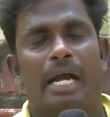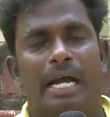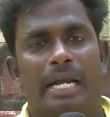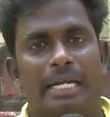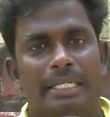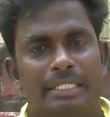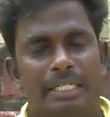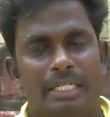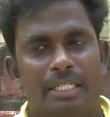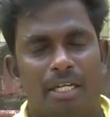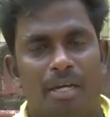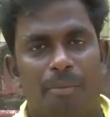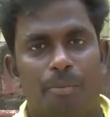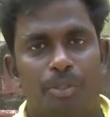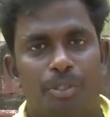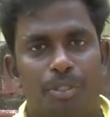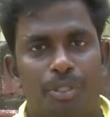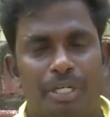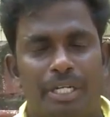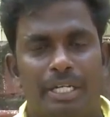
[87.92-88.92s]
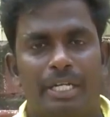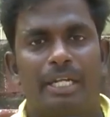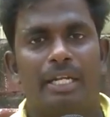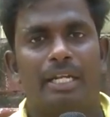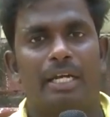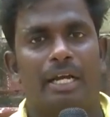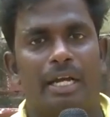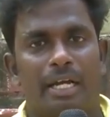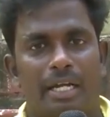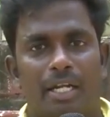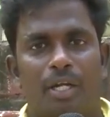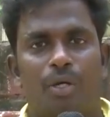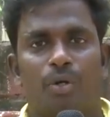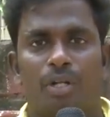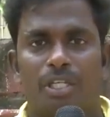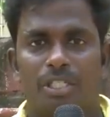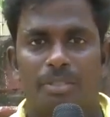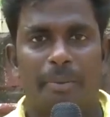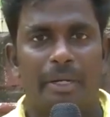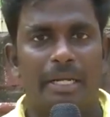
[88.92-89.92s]
கிடைச்ச அந்த ஆப்பர்ச்சுனிட்டியை நான் கரெக்டாக
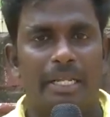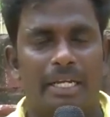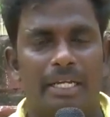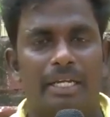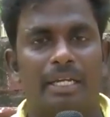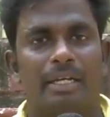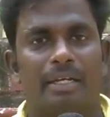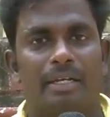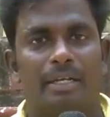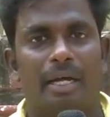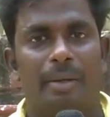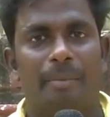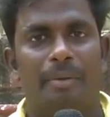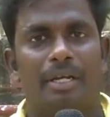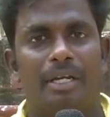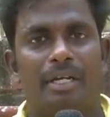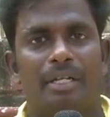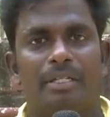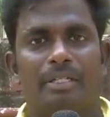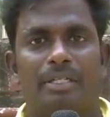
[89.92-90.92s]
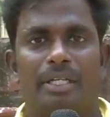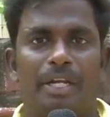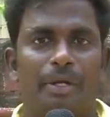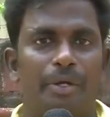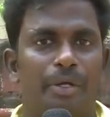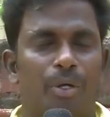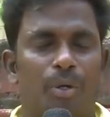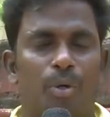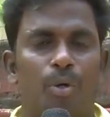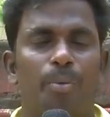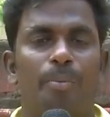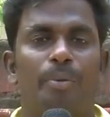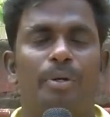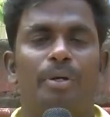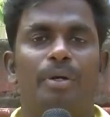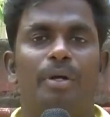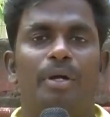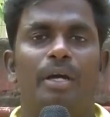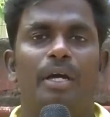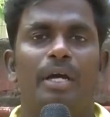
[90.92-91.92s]
யூட்டிலைஸ் பண்ணியிருக்கேன் அப்படின்றது என்னுடைய ஹோப்
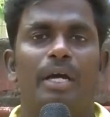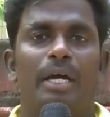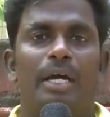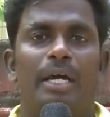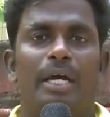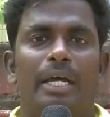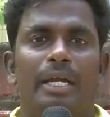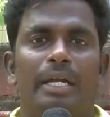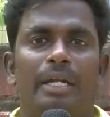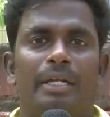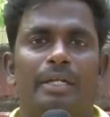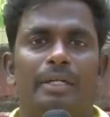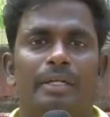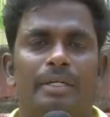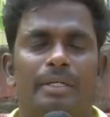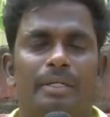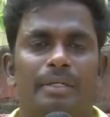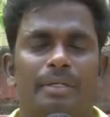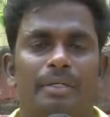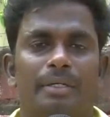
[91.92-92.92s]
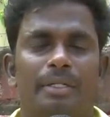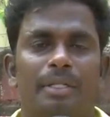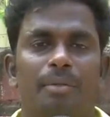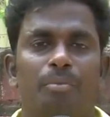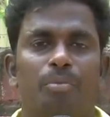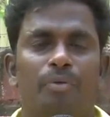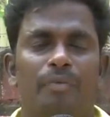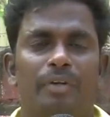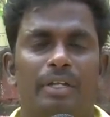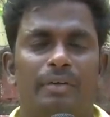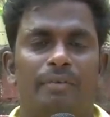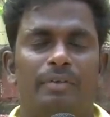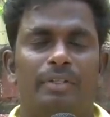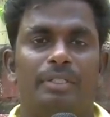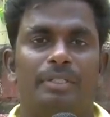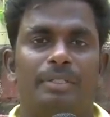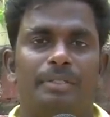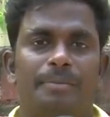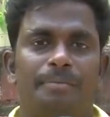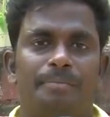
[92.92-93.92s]
அண்டு uh, இந்த மூவியில்
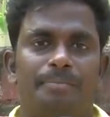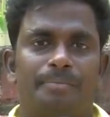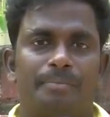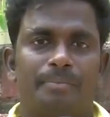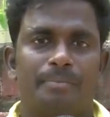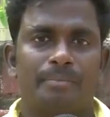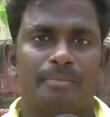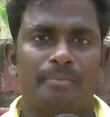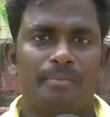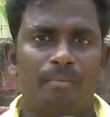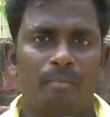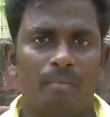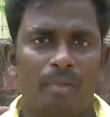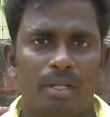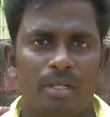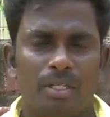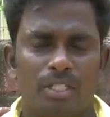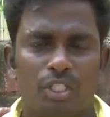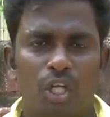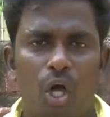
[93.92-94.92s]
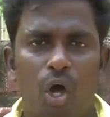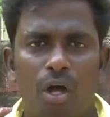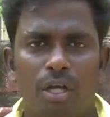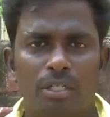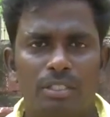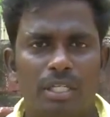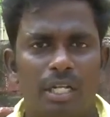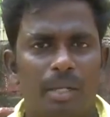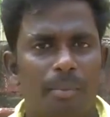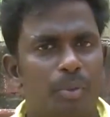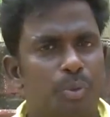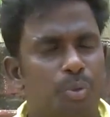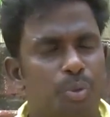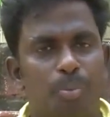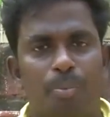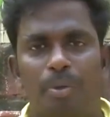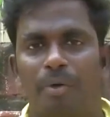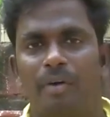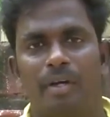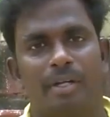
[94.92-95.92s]
வந்து சாங்ஸ் எல்லாமே
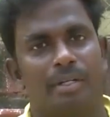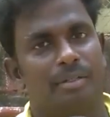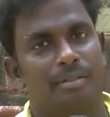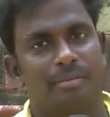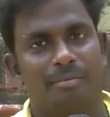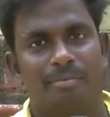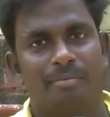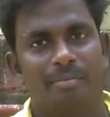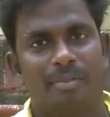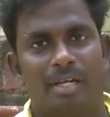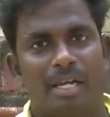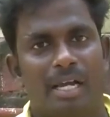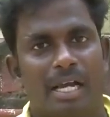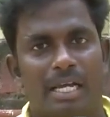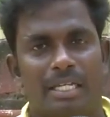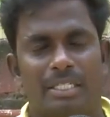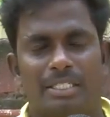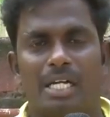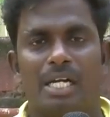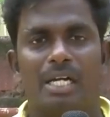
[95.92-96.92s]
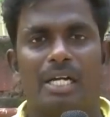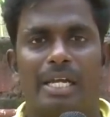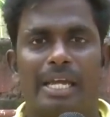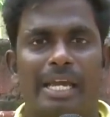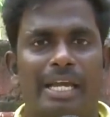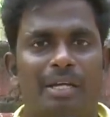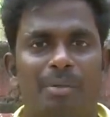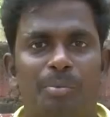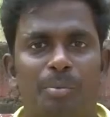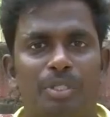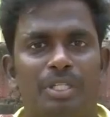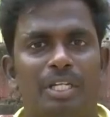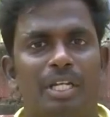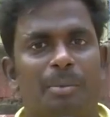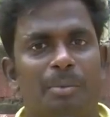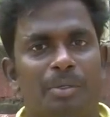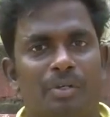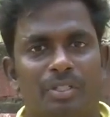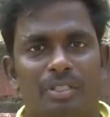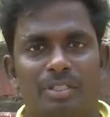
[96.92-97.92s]
சூப்பராக இருக்குது அது சாங்கை கேட்கும்போதே
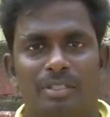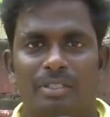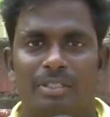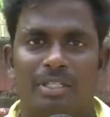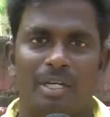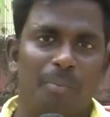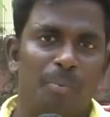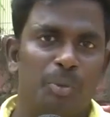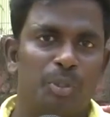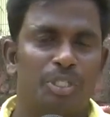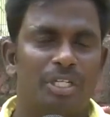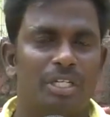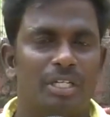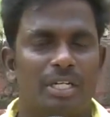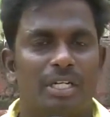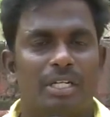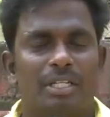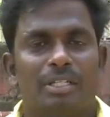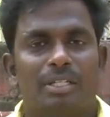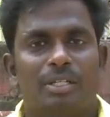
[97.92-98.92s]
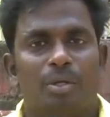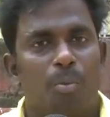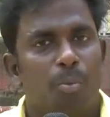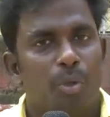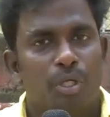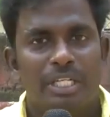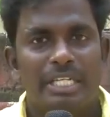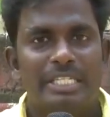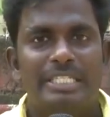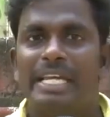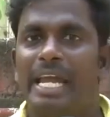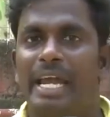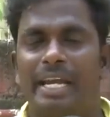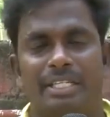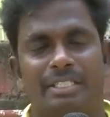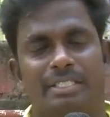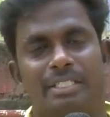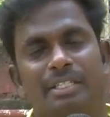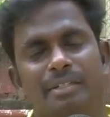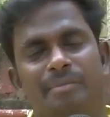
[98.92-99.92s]
நமக்கு வந்து கம்போசிங்கிறது ரொம்ப
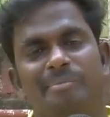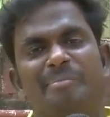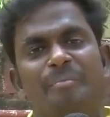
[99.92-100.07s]
ஈஸியாகிடுச்சு